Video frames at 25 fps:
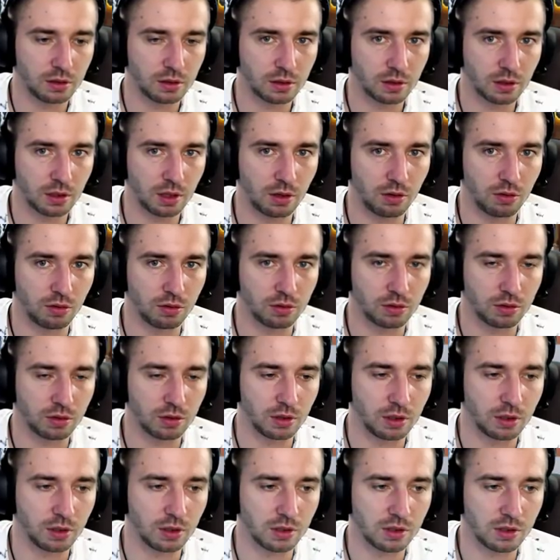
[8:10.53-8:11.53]
О,
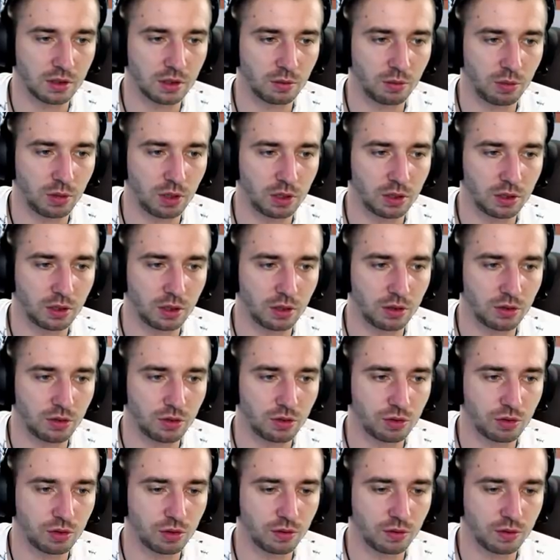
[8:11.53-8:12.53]
надо с таблетки
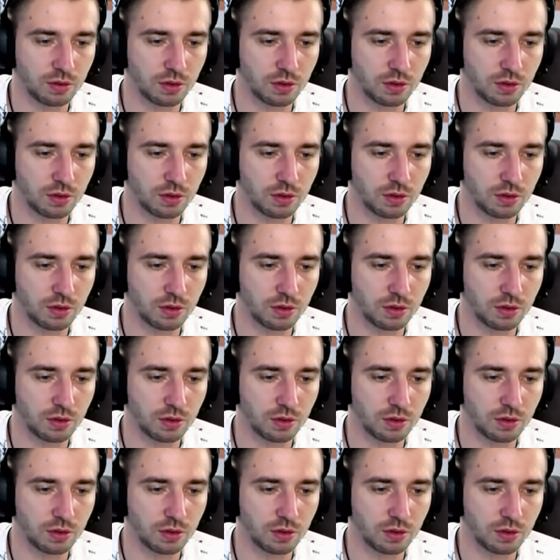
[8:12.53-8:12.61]
еще его